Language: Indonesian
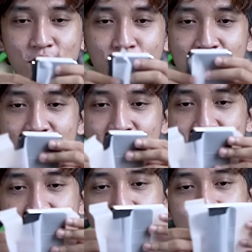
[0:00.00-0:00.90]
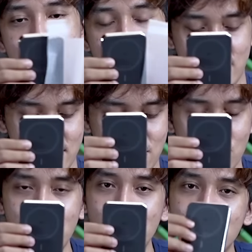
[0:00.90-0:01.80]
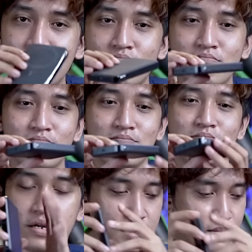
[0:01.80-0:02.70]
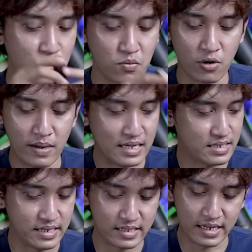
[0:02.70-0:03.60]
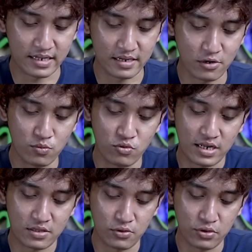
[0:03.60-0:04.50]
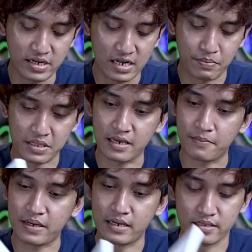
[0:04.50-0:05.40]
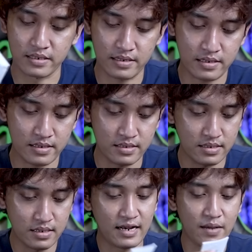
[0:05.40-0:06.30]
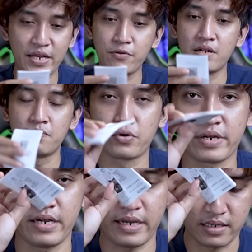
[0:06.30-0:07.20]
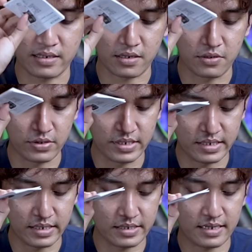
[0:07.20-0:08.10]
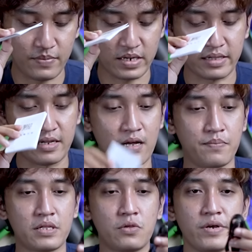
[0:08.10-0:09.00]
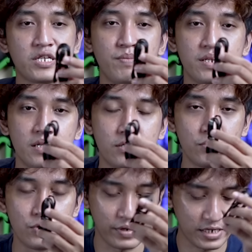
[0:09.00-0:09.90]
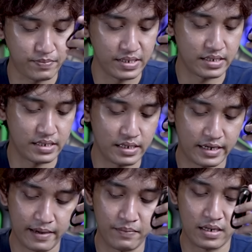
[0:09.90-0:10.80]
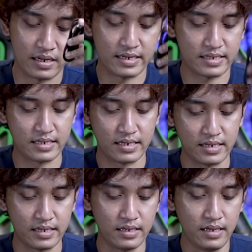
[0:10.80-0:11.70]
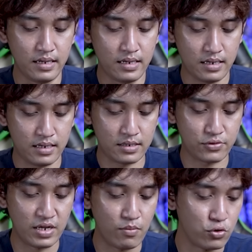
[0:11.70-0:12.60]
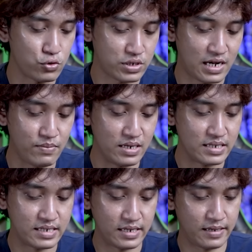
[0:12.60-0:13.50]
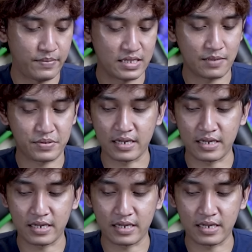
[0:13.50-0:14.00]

untuk plastiknya. Hmm. Oke, okay, sebelum gue bahas detailnya, gue mau lihat dulu dia dapatnya apa aja. Ada manual book ya, Anchor Go di sini sama kita dapat USB-C to USB-C cable guys. Jadi uh, sudah bonus kabel di sini, mantap